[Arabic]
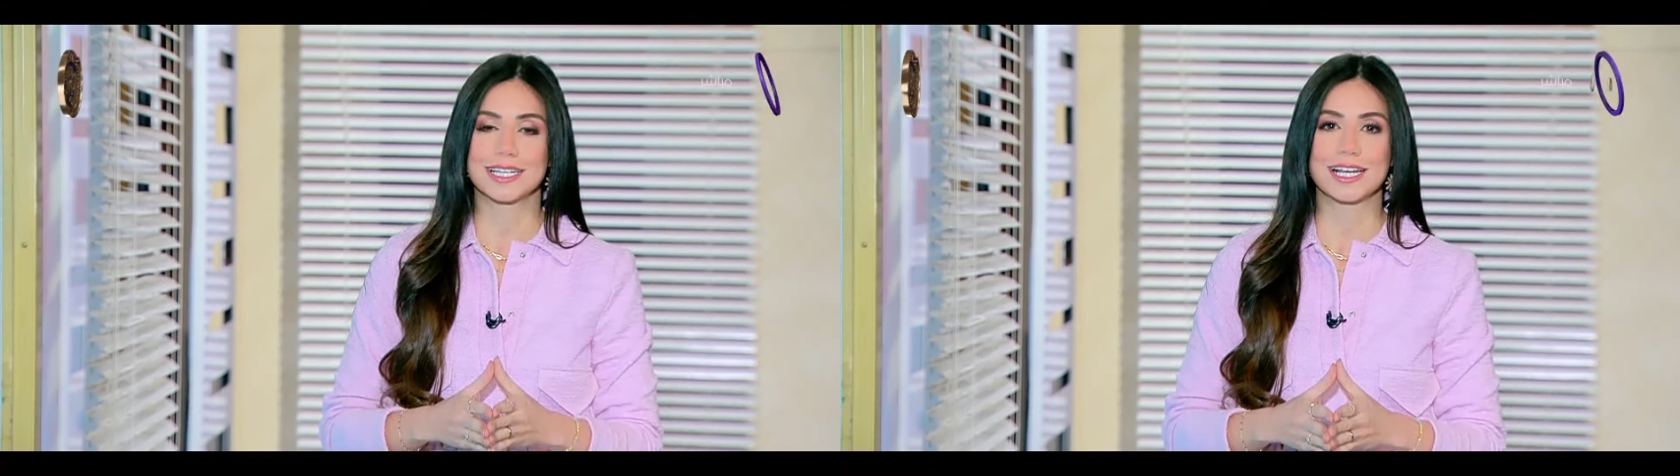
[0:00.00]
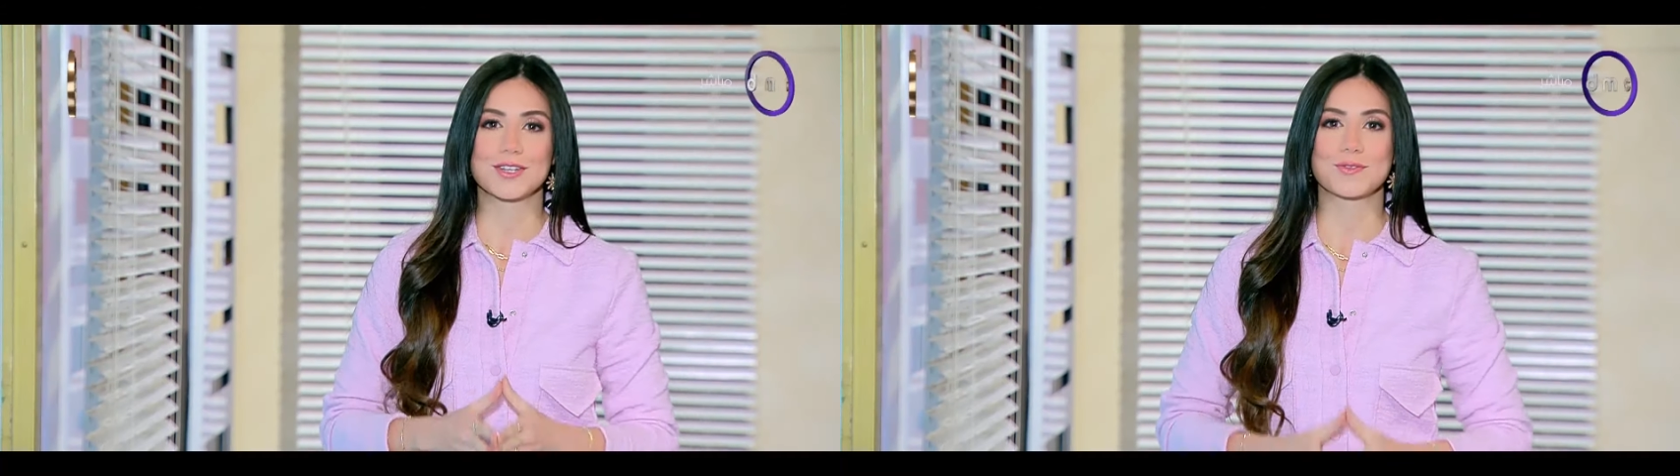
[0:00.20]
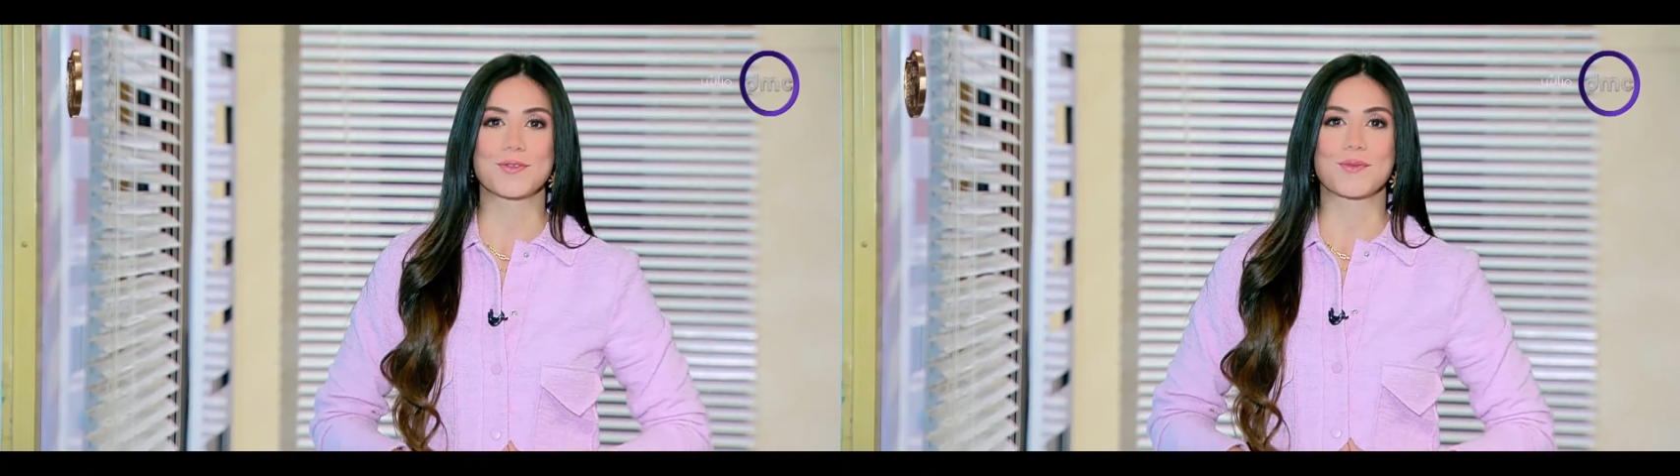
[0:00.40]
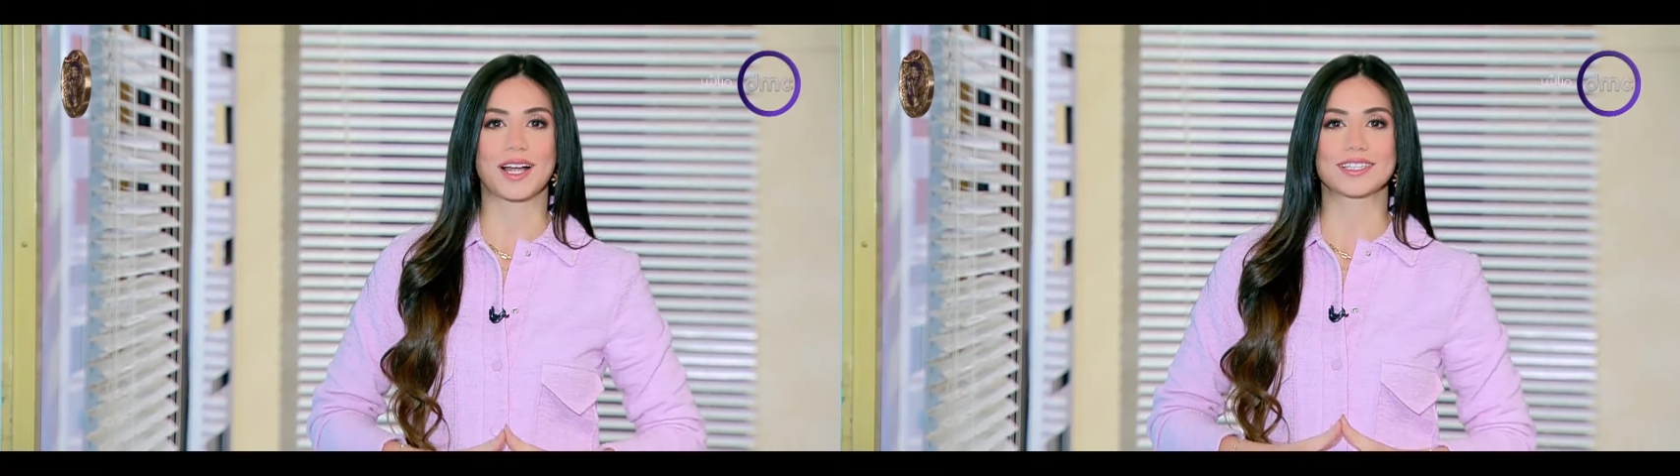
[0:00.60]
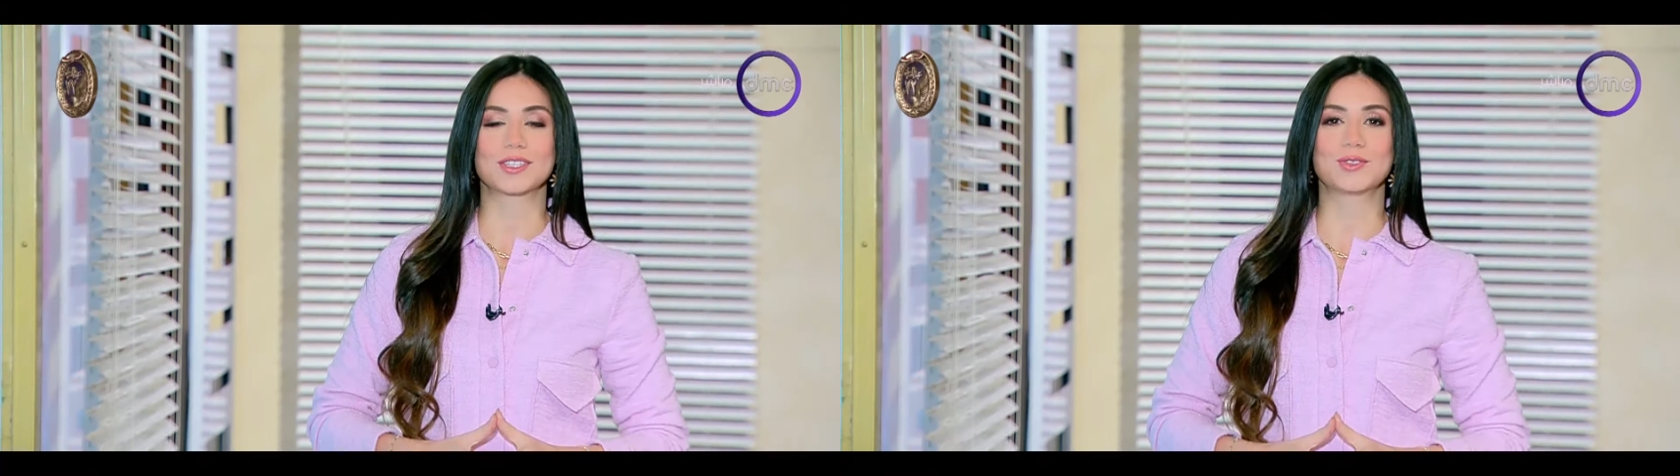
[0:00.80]
ده اللي هنشوفه مع
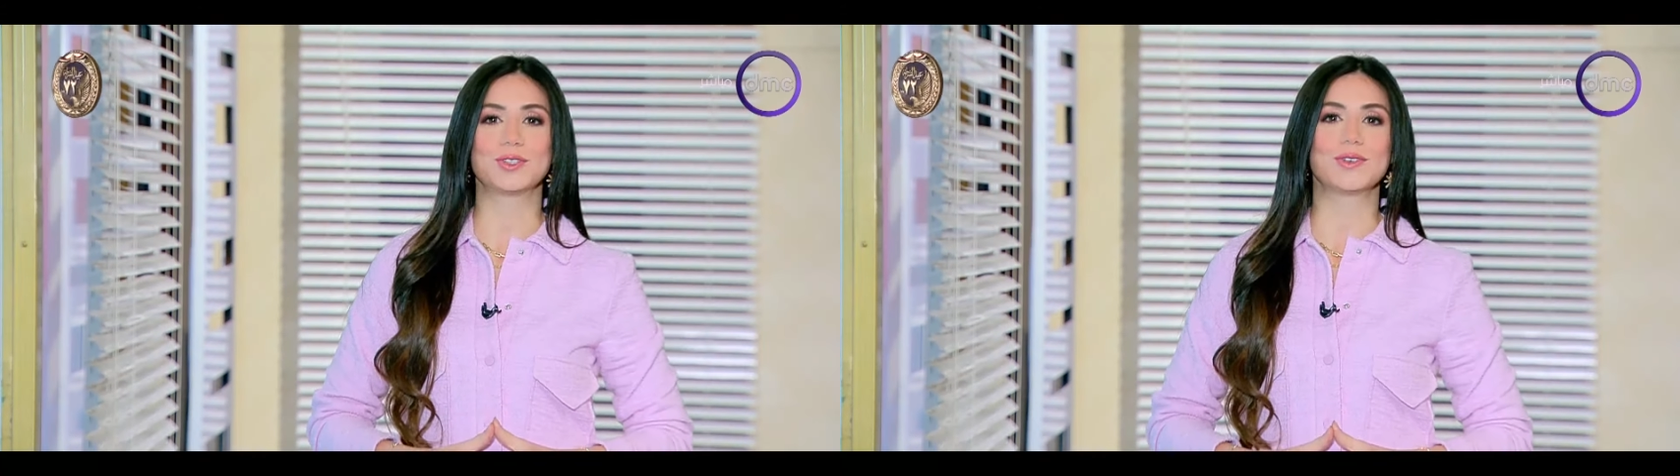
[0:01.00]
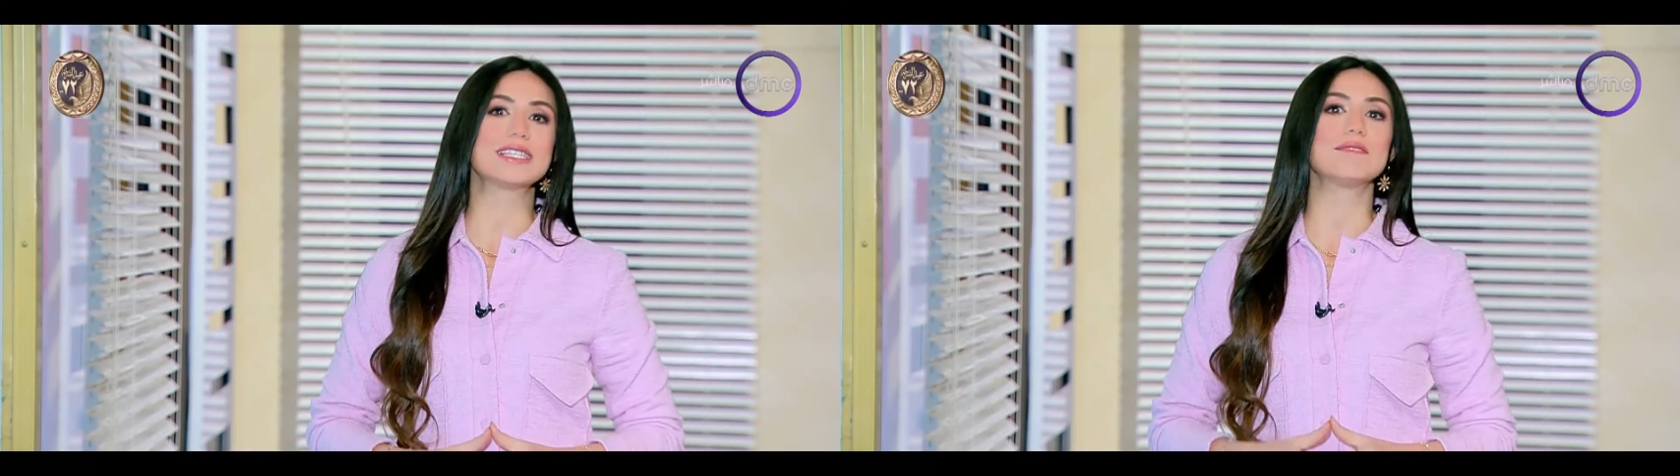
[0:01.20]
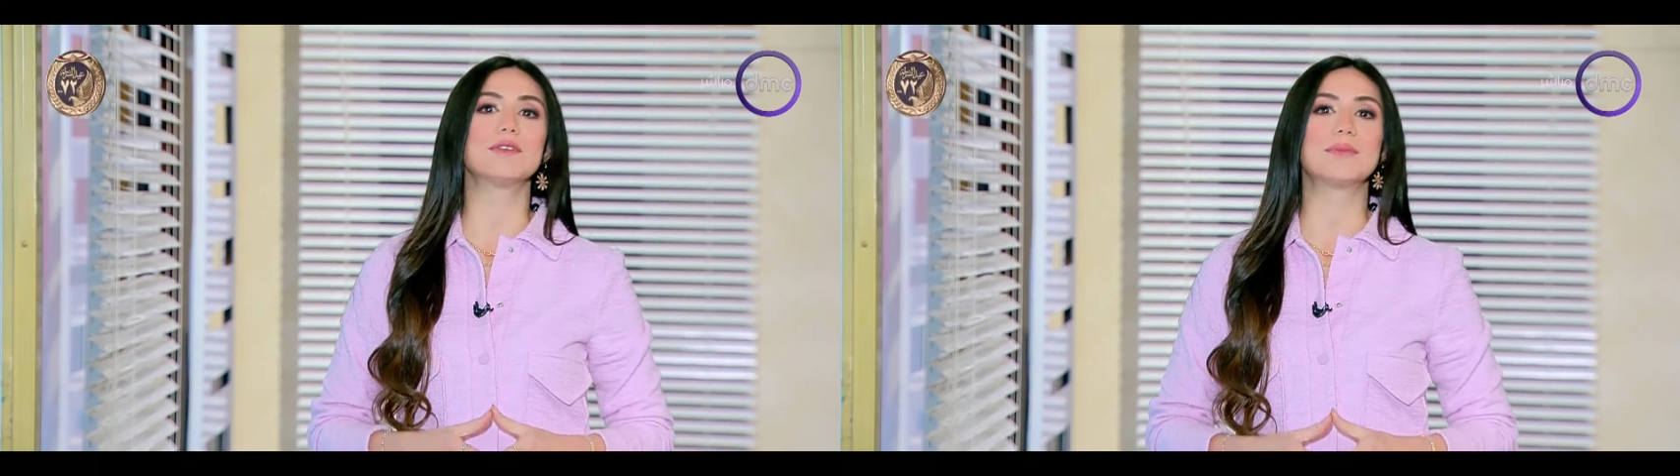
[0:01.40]
حضراتكم دلوقتي من